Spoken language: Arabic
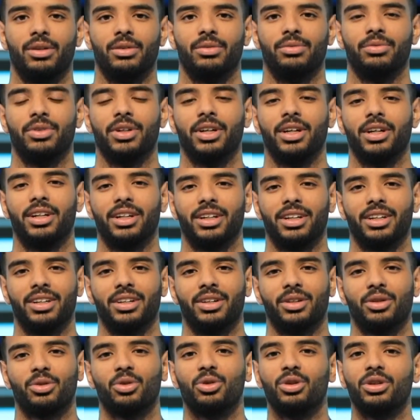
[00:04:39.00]

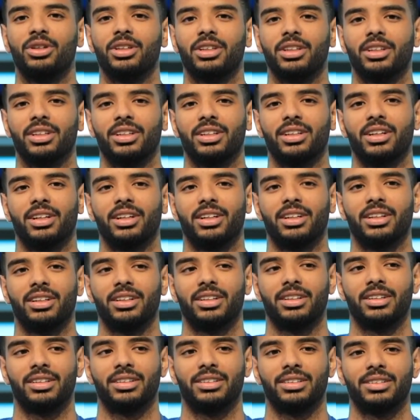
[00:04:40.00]
فاخوي
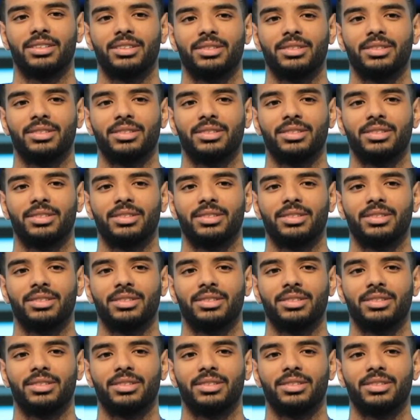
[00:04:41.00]
آه،